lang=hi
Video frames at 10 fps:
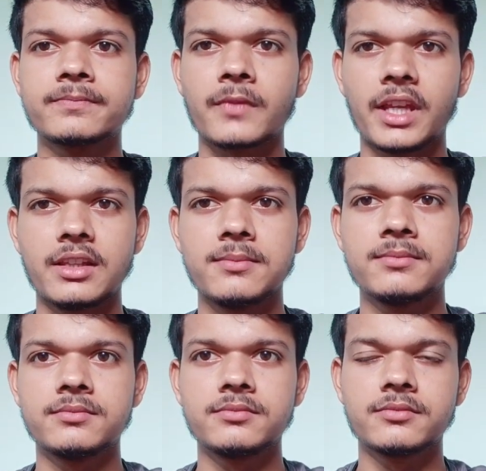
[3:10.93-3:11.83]
एकदम
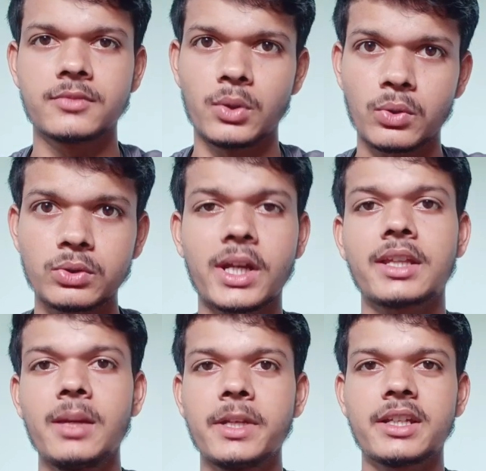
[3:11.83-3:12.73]
लोड तो
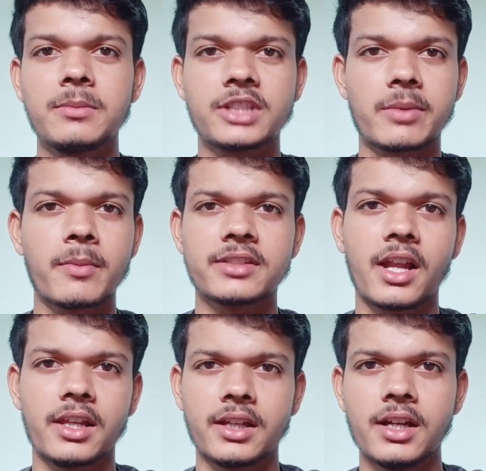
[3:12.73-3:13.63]
रहता है पर एकदम सर्वे मचा
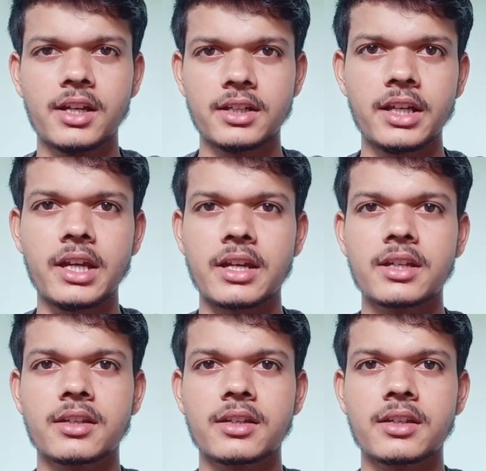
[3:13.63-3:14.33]
लेना ठीक है